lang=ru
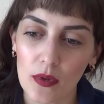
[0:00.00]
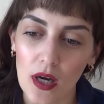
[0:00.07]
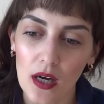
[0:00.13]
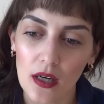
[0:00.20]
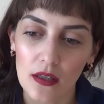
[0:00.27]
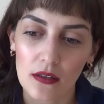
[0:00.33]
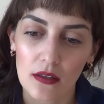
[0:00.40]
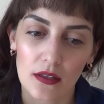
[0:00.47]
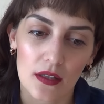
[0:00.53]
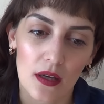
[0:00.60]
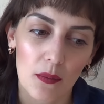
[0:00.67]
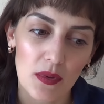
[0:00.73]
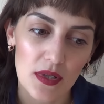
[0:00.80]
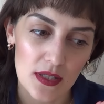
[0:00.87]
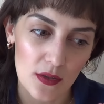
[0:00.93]
как она
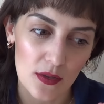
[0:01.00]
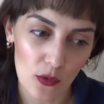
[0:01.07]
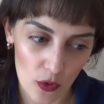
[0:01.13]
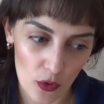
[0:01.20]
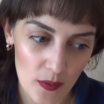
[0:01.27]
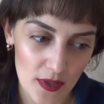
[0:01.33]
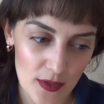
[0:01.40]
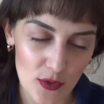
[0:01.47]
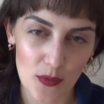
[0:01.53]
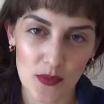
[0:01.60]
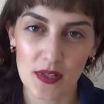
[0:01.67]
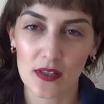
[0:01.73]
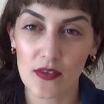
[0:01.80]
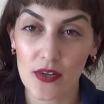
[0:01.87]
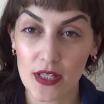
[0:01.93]
познакомилась,
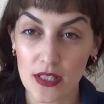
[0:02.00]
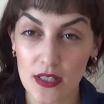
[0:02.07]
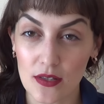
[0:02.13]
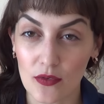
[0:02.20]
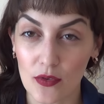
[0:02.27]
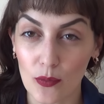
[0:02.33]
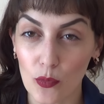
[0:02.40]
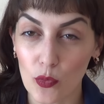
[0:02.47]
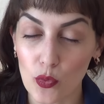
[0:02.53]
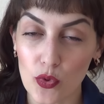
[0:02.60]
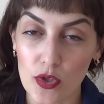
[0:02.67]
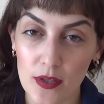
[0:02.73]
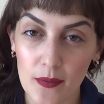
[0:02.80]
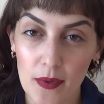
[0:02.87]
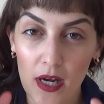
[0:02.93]
собственно говоря, со своим
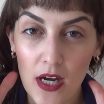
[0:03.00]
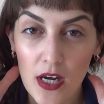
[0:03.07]
мужем,